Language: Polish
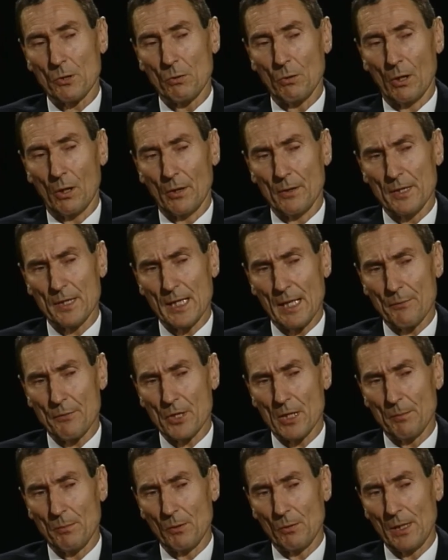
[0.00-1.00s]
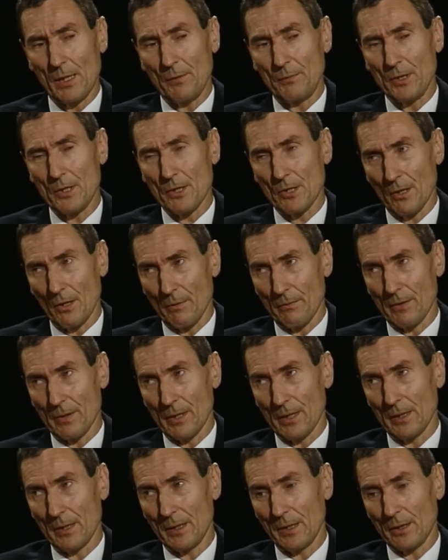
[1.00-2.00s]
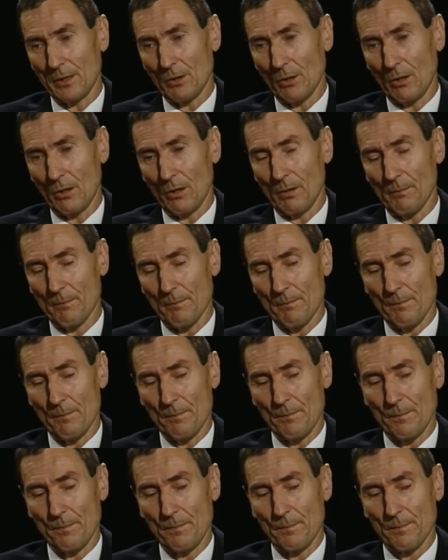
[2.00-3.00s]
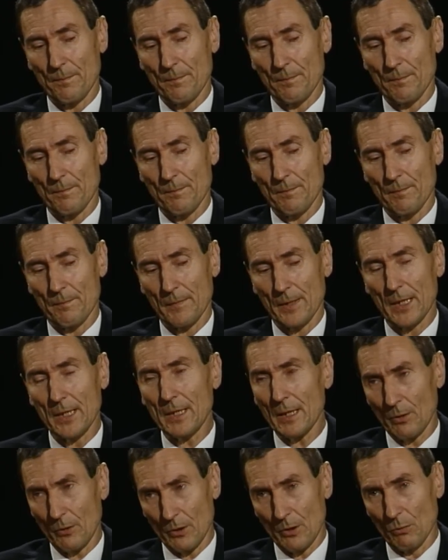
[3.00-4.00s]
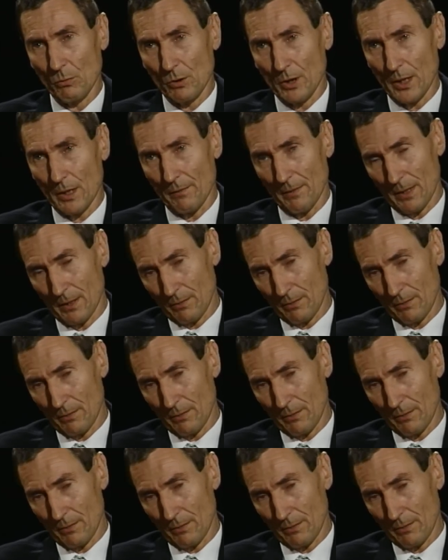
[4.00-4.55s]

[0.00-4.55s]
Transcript: on zawsze był lewicowy i to mm, i tego nie ukrywał.